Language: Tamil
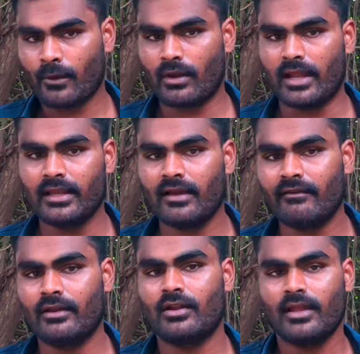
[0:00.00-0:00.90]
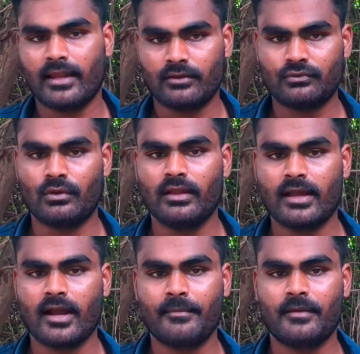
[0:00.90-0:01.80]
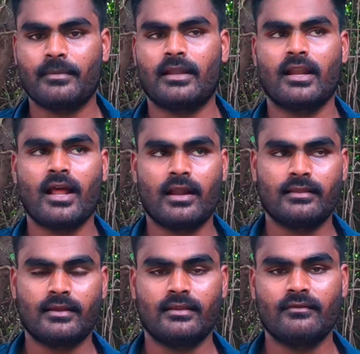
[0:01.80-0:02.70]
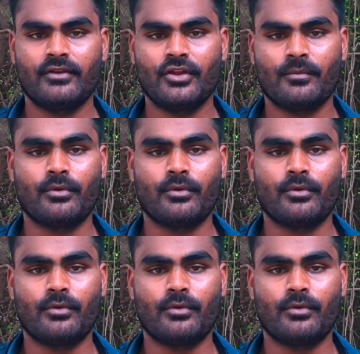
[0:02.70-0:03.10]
ஒரு ஐடியா வேணும்னா எனக்கு சொல்லுங்கள் கமெண்ட் பண்ணுங்கள் நான் அடுத்தடுத்து வீடியோ